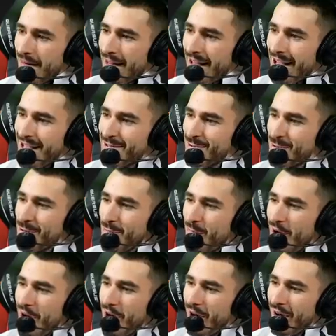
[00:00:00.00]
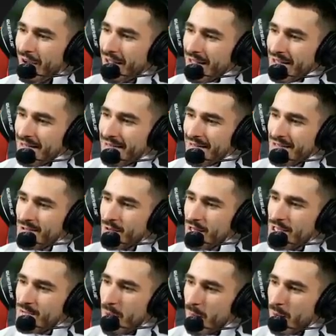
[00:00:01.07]
je suis mort Désolé,
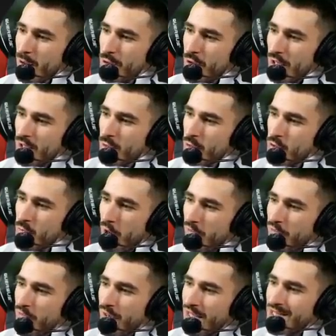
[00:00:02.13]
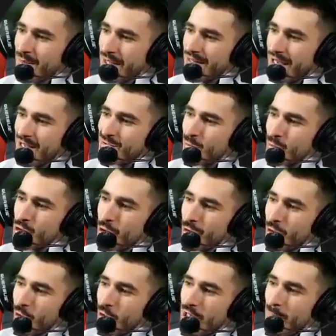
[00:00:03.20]
je m'abonne que à des youtubeurs FIFA qui m'intéressent, donc je ne
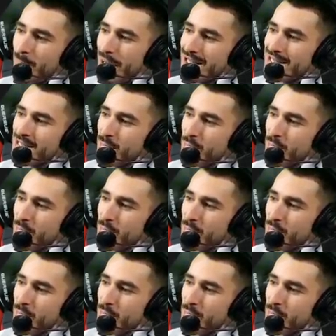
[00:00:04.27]
te connais pas assez pour